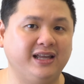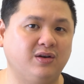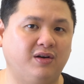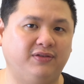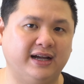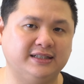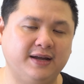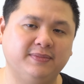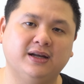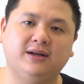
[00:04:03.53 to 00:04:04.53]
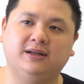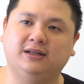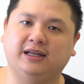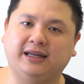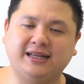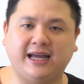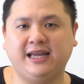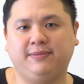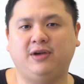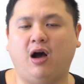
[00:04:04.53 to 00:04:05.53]
những con flagship thì cái trải
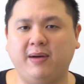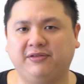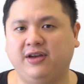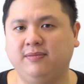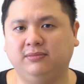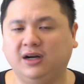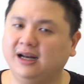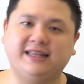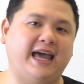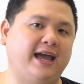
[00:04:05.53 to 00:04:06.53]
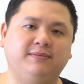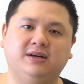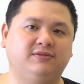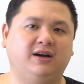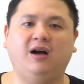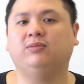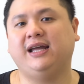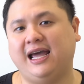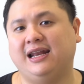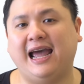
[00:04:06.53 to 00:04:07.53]
nghiệm gõ bàn phím rất là chán mình vẫn không thấy
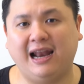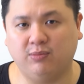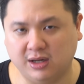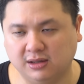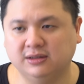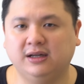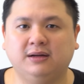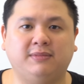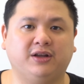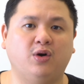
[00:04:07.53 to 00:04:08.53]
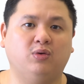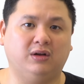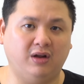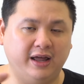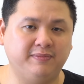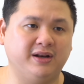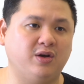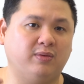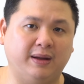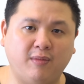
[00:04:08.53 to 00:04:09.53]
hài lòng được mặc dù có thể mình
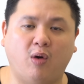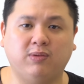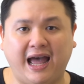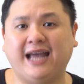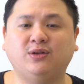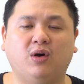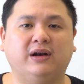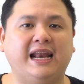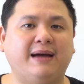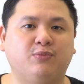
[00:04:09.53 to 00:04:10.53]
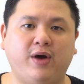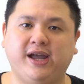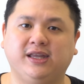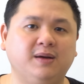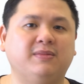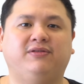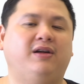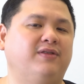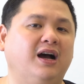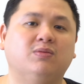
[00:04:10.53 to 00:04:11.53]
dùng cả một hai tuần để làm quen nhưng mà
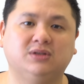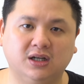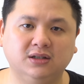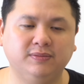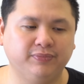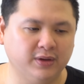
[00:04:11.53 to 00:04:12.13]
nó vẫn không sướng